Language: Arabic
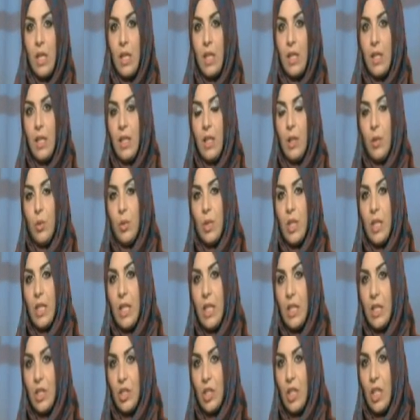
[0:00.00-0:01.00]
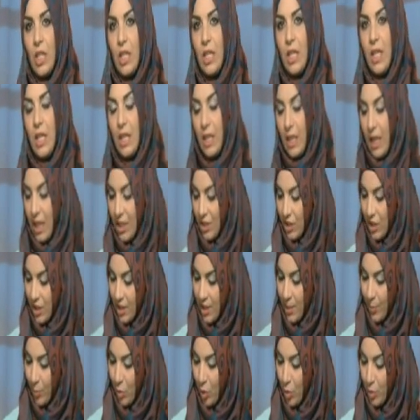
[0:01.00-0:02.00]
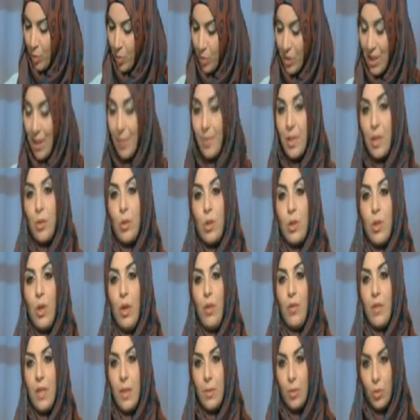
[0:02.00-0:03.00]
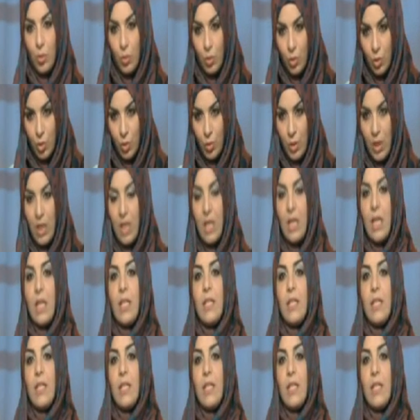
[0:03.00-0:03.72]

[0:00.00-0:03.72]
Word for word: الوزاره ان شاء الله نهار 10 سبتمبر باش تعمل ندوه صحفيه باش تقول شنو